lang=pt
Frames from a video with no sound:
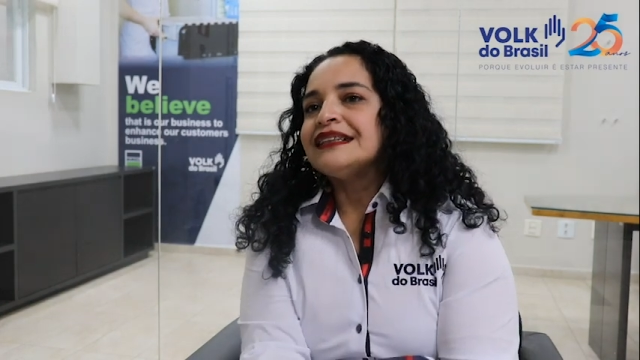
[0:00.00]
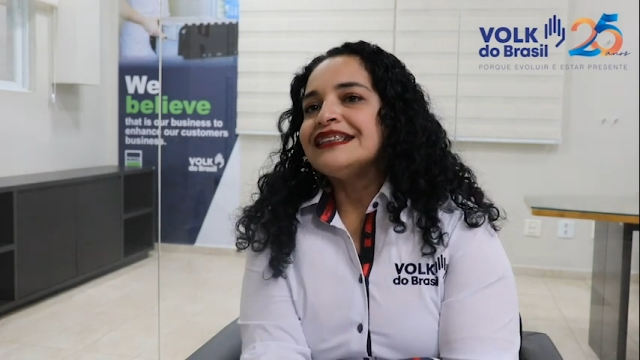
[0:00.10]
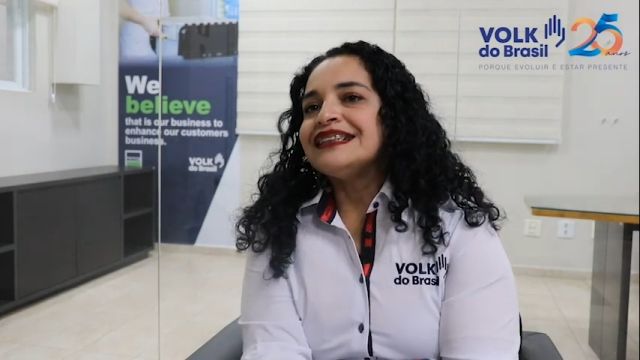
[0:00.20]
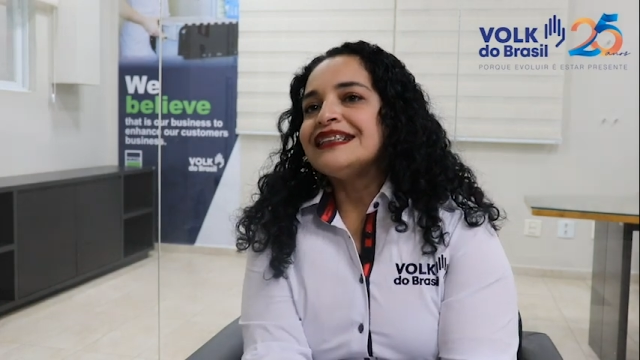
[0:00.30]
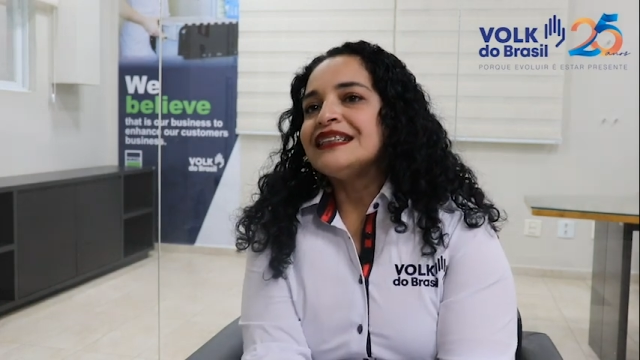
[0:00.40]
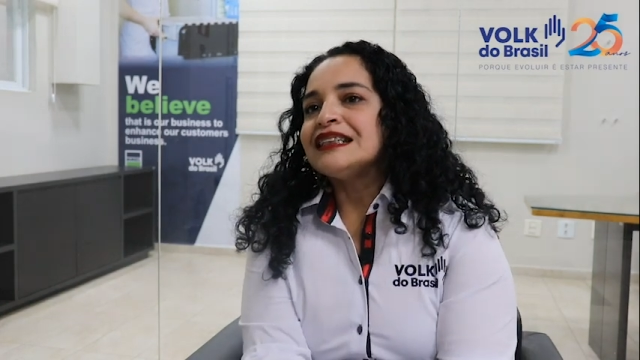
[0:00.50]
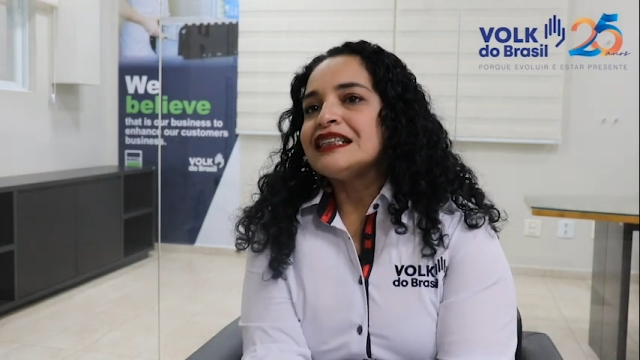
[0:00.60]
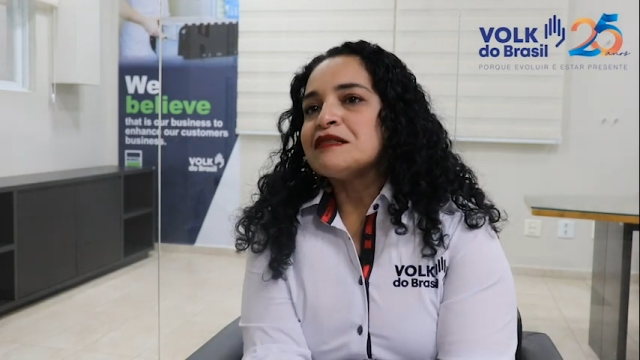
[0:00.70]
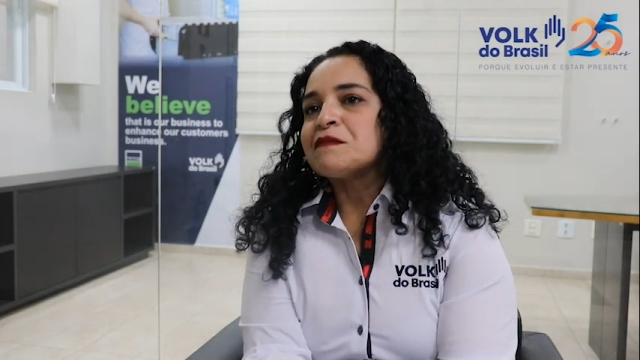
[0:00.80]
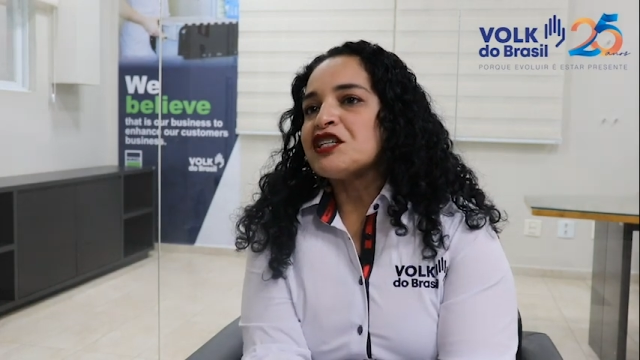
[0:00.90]
E
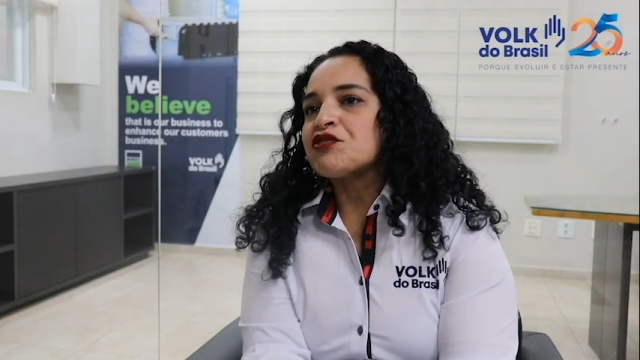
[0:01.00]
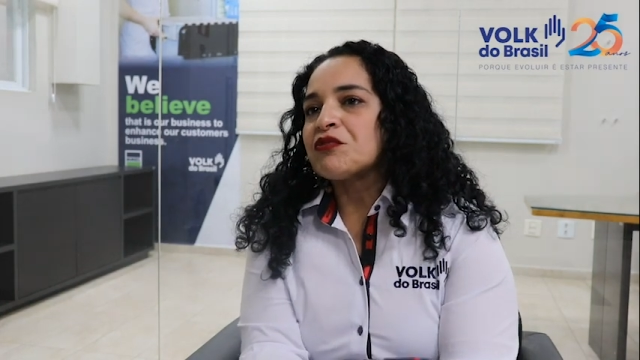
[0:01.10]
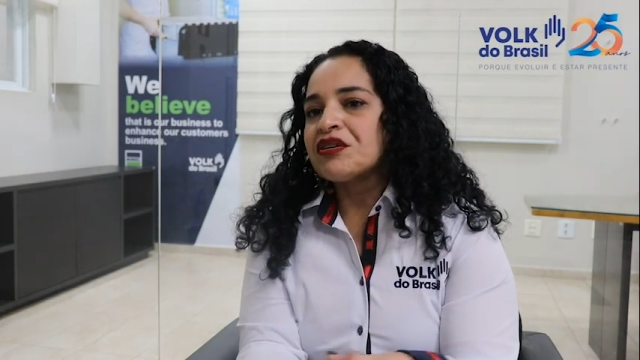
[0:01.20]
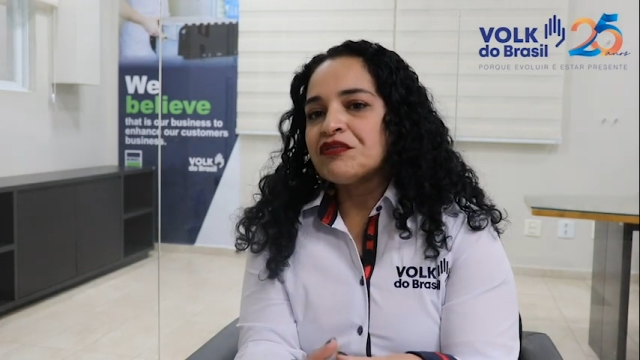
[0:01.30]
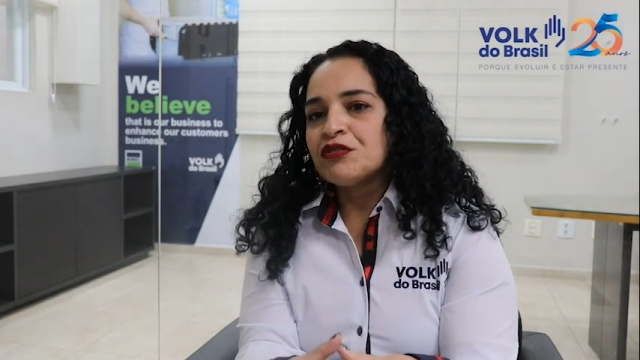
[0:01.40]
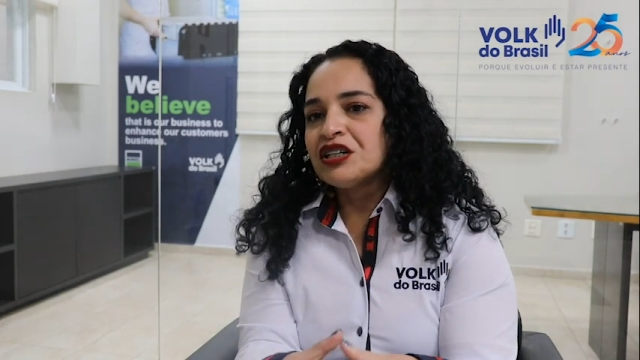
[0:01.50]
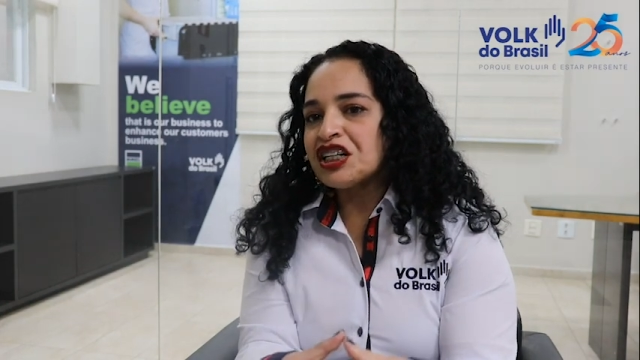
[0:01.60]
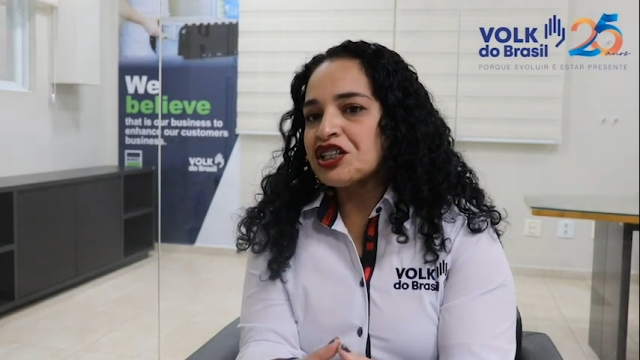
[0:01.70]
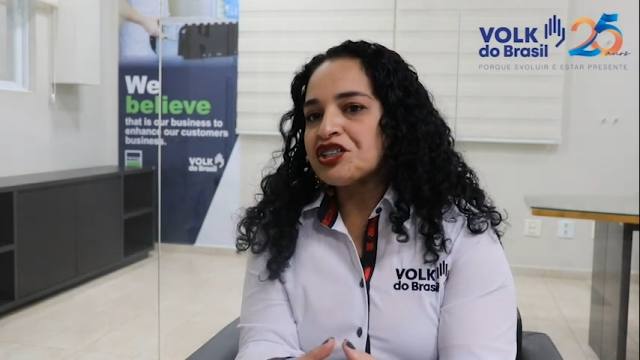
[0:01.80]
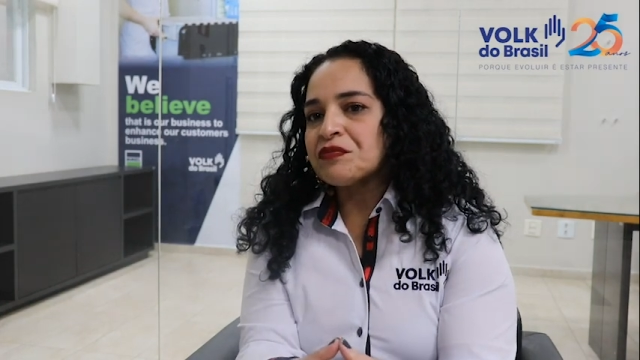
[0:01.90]
mas o
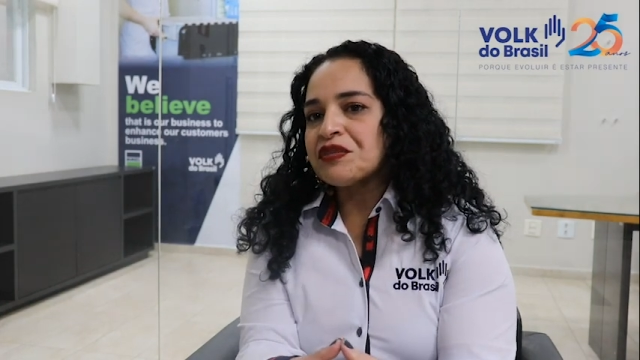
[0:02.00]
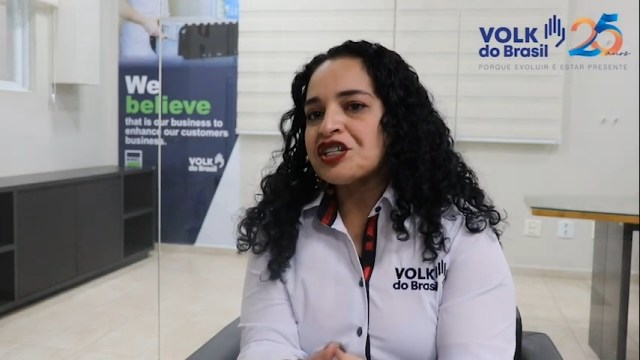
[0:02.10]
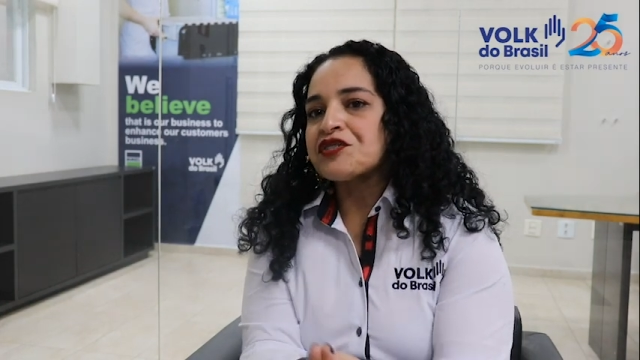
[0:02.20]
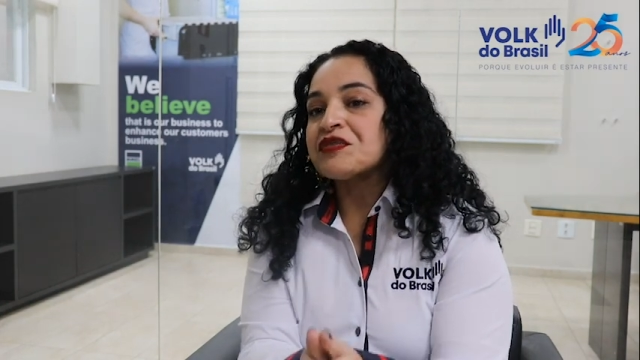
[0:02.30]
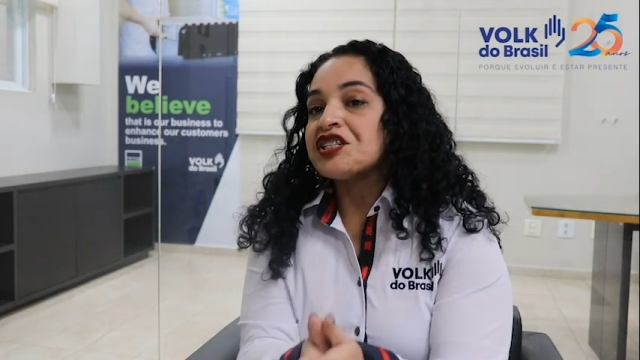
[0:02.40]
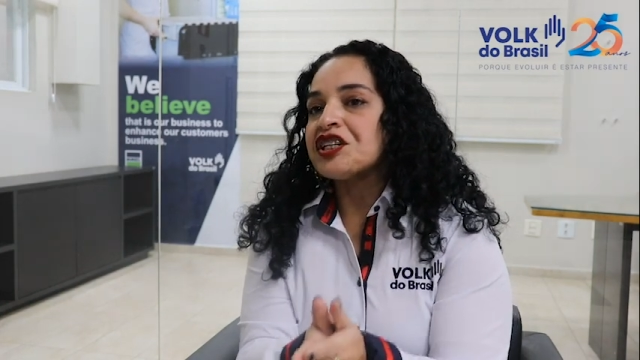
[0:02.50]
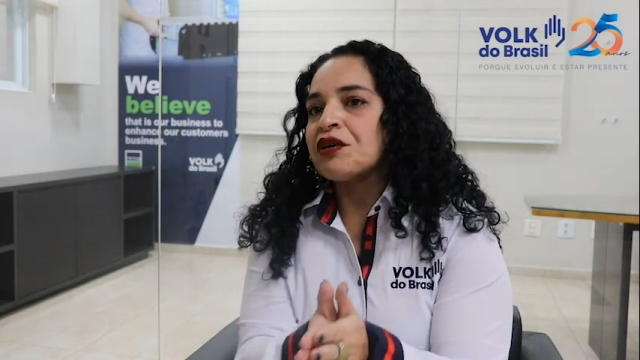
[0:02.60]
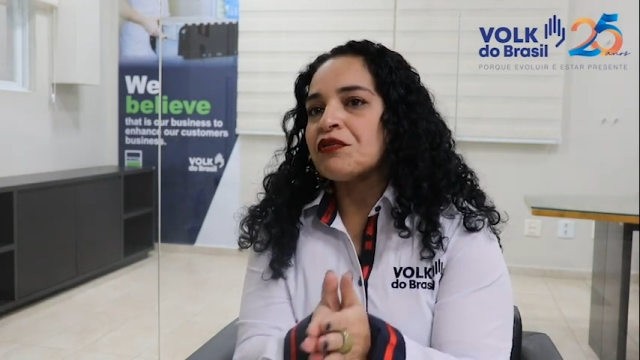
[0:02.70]
grande mesmo assim